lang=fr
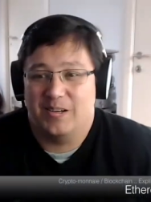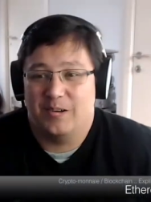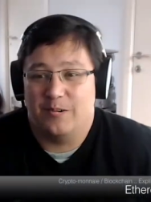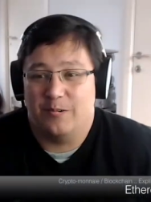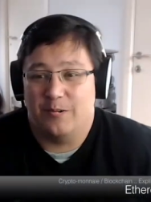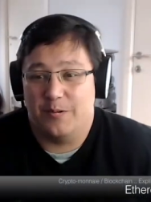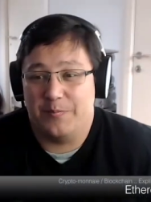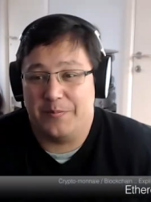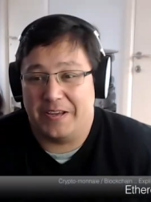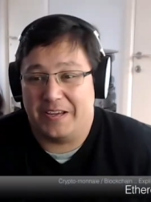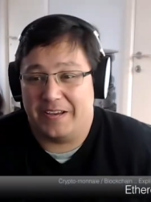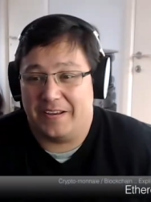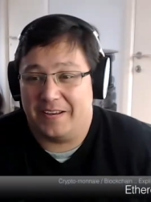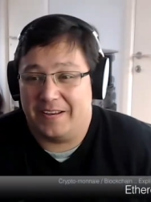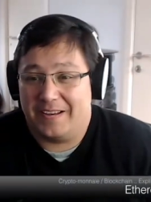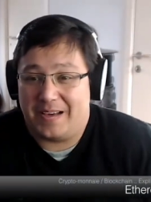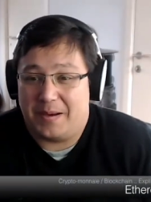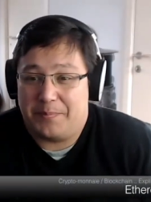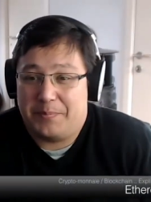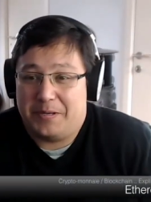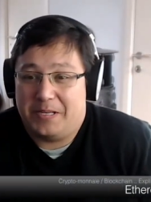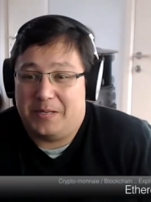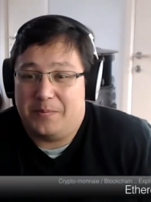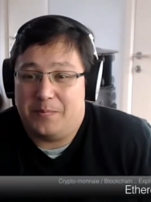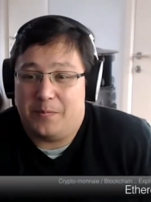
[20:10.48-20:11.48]
mais
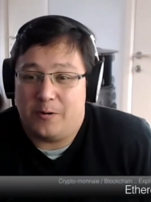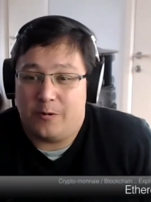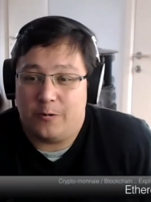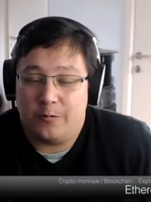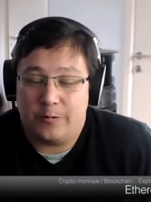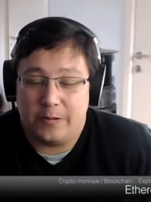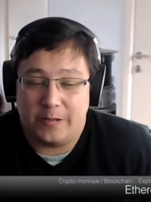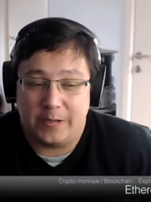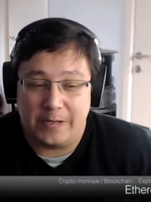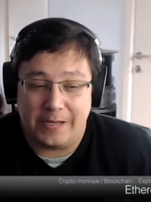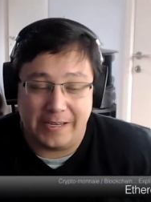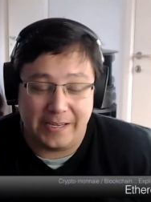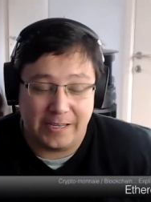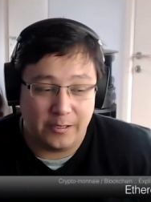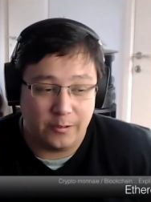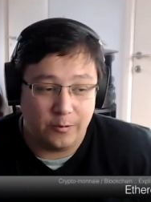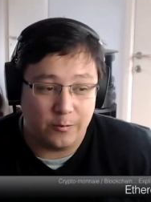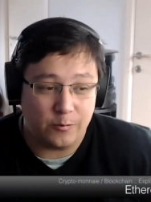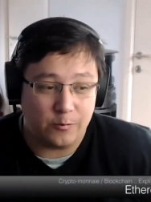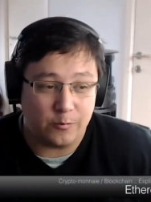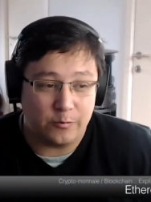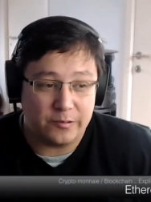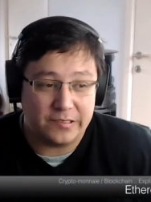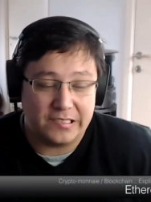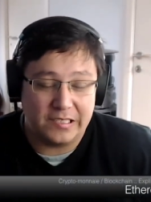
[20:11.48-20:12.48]
rapidement, on est donc
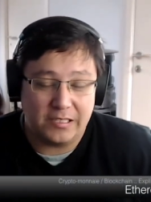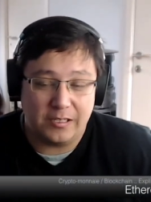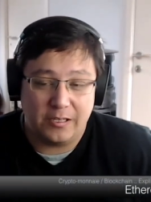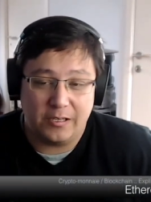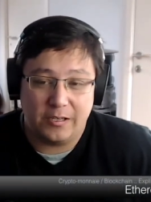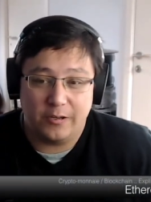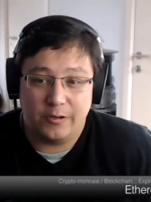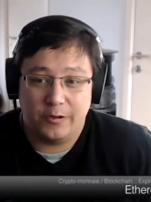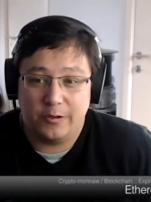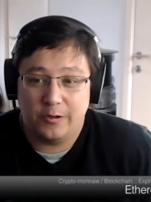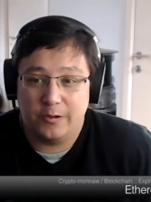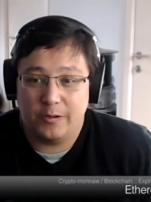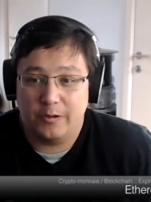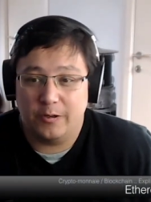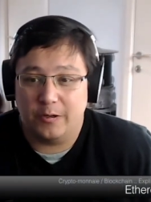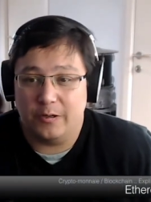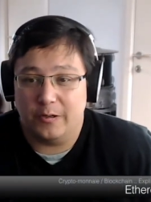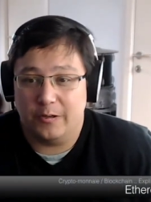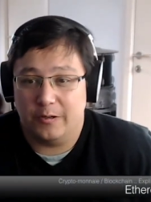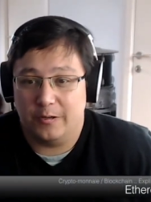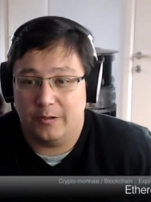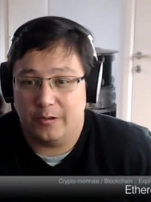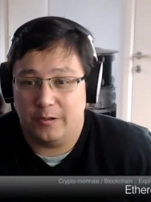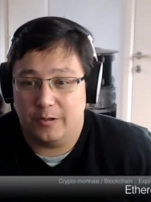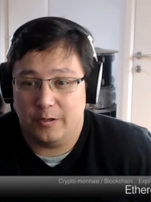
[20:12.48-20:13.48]
on sait que
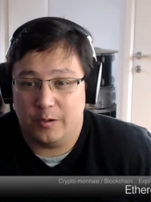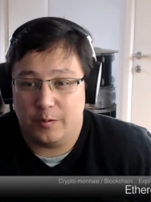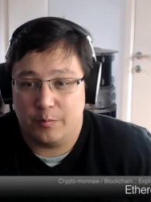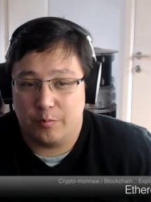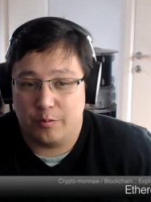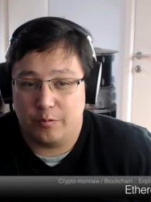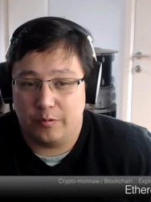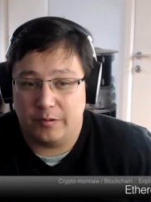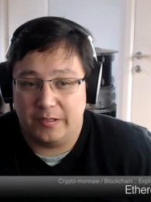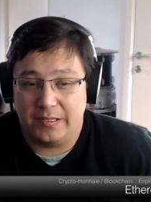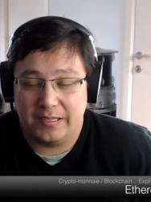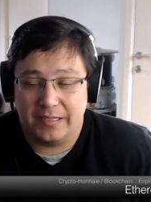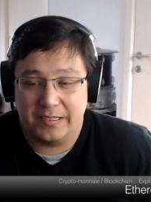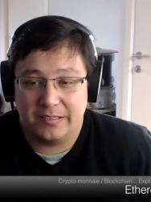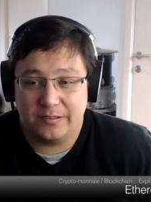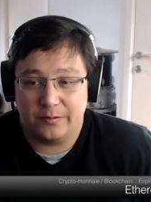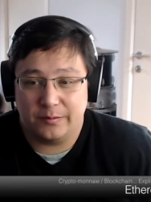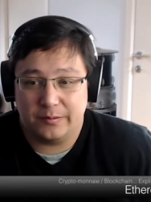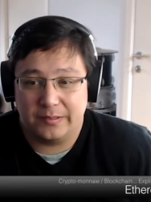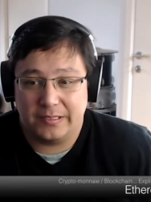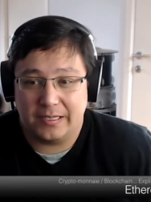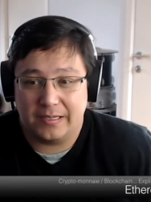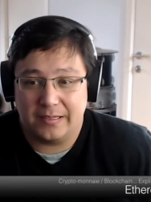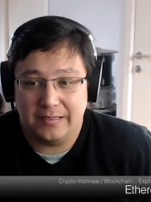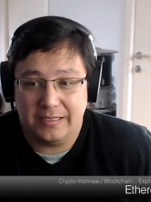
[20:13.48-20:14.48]
euh, pour des raisons
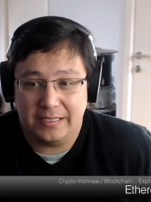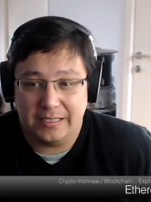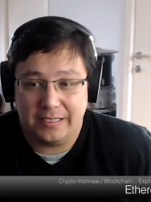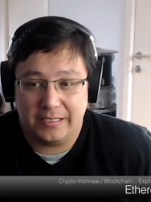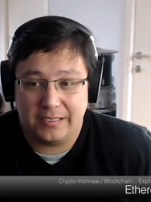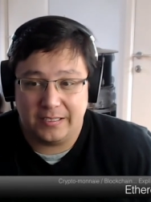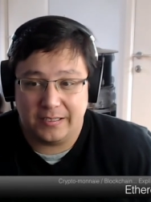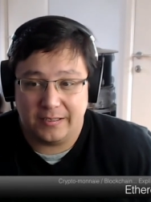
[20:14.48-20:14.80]
techniques,